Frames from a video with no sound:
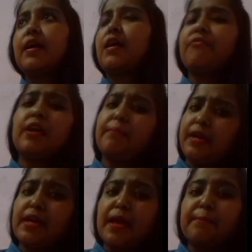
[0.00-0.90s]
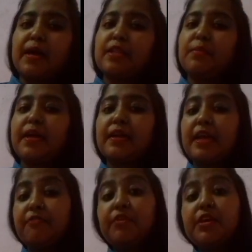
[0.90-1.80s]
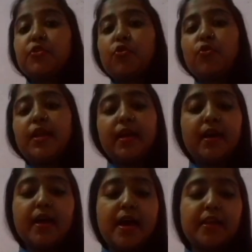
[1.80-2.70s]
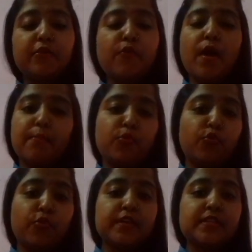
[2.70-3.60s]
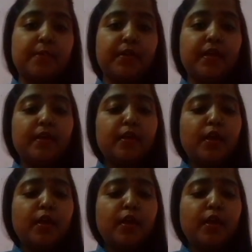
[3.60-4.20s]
काफ़ी लंबे टाइम बाद मैं एक नई वीडियो को लेकर आ रही हूँ आप लोगों के सामने